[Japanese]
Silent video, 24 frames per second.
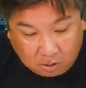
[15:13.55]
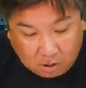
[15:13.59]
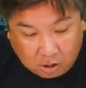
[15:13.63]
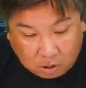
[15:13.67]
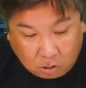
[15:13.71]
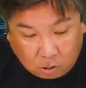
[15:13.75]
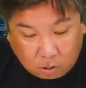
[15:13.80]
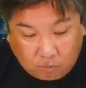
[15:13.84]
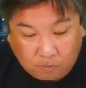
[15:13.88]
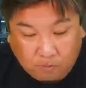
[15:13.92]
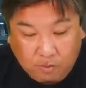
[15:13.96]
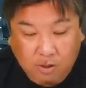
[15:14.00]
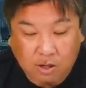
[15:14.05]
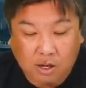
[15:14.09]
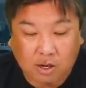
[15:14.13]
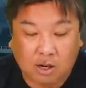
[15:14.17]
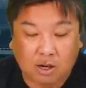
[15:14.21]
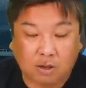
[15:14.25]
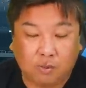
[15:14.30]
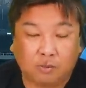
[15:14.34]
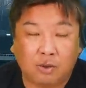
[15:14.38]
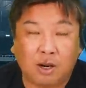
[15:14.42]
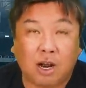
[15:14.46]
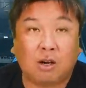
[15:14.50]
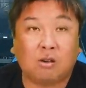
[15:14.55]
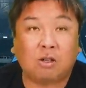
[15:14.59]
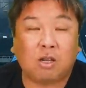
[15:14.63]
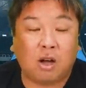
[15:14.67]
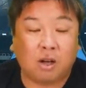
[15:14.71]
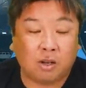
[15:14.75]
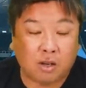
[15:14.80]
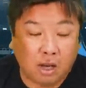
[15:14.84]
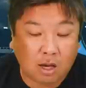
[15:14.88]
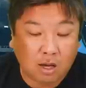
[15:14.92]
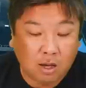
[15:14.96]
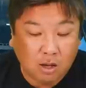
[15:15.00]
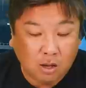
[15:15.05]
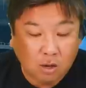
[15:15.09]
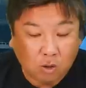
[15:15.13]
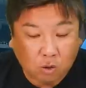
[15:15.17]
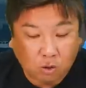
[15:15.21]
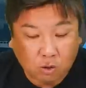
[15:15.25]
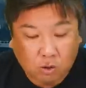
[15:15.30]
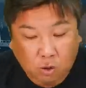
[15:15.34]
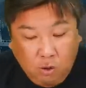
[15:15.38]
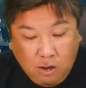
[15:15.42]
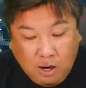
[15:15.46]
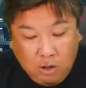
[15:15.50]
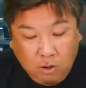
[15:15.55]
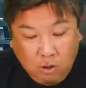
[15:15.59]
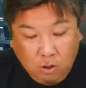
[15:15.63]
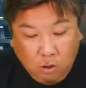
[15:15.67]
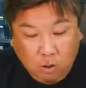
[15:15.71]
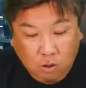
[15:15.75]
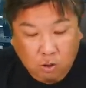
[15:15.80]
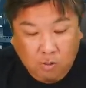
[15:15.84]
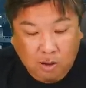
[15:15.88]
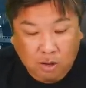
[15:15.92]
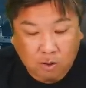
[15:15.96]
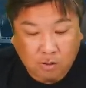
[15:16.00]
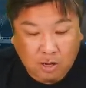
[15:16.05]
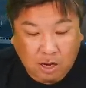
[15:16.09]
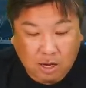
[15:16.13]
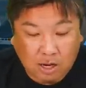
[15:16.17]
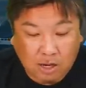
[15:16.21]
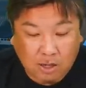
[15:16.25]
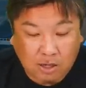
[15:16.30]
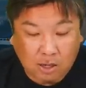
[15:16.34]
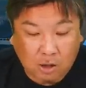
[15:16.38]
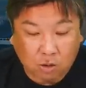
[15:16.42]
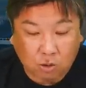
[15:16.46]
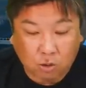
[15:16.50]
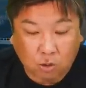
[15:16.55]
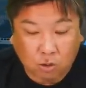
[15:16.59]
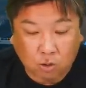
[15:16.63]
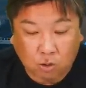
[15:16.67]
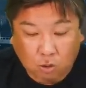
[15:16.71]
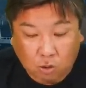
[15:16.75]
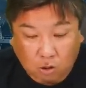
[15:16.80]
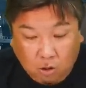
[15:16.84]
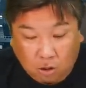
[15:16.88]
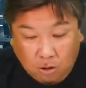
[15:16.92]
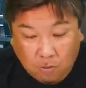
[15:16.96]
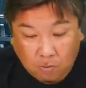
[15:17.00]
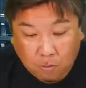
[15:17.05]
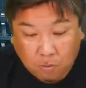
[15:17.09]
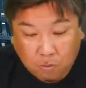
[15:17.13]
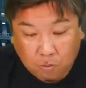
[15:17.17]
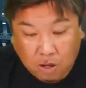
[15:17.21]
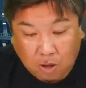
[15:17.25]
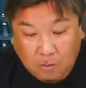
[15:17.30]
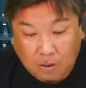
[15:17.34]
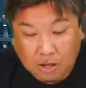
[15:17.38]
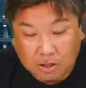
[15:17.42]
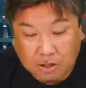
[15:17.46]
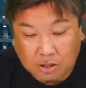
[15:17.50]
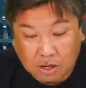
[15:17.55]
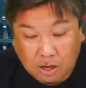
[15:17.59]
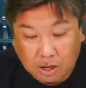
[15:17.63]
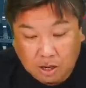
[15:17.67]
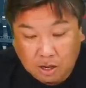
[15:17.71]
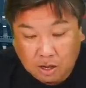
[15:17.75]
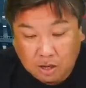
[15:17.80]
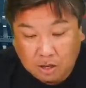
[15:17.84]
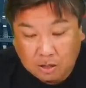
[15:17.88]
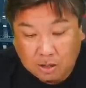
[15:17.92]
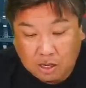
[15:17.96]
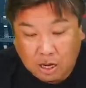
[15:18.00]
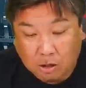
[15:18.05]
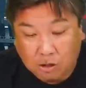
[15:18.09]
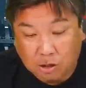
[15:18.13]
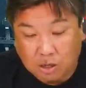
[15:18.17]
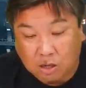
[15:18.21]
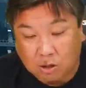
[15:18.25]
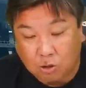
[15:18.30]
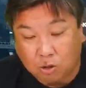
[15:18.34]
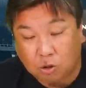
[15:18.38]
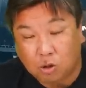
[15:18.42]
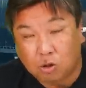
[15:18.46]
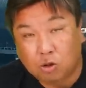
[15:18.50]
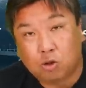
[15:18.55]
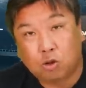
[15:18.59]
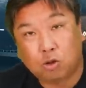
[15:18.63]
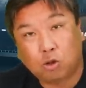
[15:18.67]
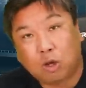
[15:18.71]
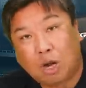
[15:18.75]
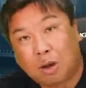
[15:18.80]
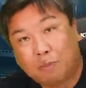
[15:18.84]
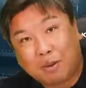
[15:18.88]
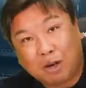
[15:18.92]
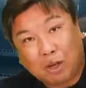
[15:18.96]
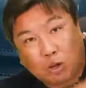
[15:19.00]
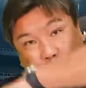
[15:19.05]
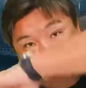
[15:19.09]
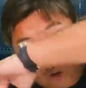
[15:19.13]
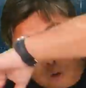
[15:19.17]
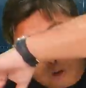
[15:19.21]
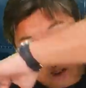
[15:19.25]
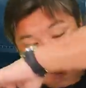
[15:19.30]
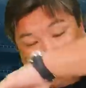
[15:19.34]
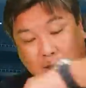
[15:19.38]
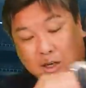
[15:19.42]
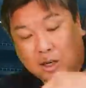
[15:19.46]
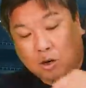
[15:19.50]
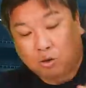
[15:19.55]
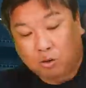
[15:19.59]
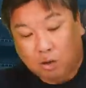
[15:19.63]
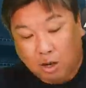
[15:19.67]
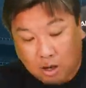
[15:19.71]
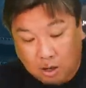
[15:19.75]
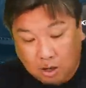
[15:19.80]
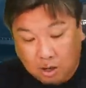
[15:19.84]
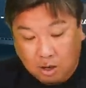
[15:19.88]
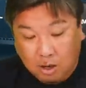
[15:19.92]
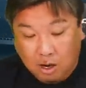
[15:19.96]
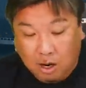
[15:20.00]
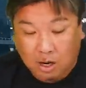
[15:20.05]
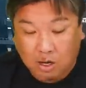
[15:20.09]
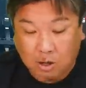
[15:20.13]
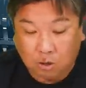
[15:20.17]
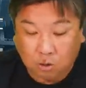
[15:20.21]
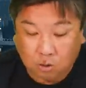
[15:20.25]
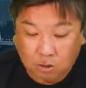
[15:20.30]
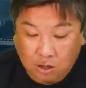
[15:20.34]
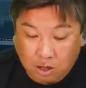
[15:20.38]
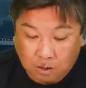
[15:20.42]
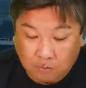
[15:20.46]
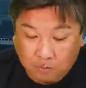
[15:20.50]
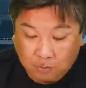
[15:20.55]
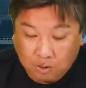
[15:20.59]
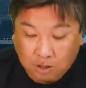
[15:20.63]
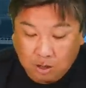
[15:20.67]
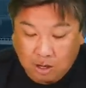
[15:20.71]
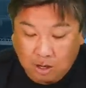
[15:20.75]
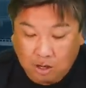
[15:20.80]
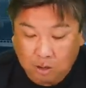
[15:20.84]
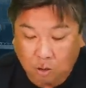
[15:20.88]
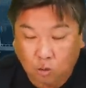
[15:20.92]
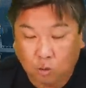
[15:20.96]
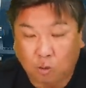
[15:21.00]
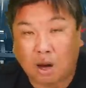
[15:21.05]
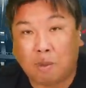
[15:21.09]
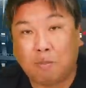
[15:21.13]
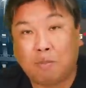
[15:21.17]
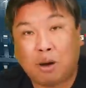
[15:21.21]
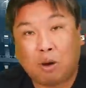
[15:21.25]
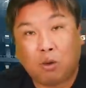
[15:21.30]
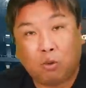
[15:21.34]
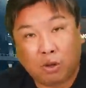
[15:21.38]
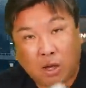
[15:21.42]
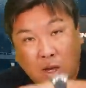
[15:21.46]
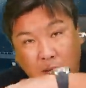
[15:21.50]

でそうで楽天はね、この初回のソフトバンク、柳田のショートゴロ、村林ね、逆シングル、中途半端なところだったけどね、あれをね、あのワンバンを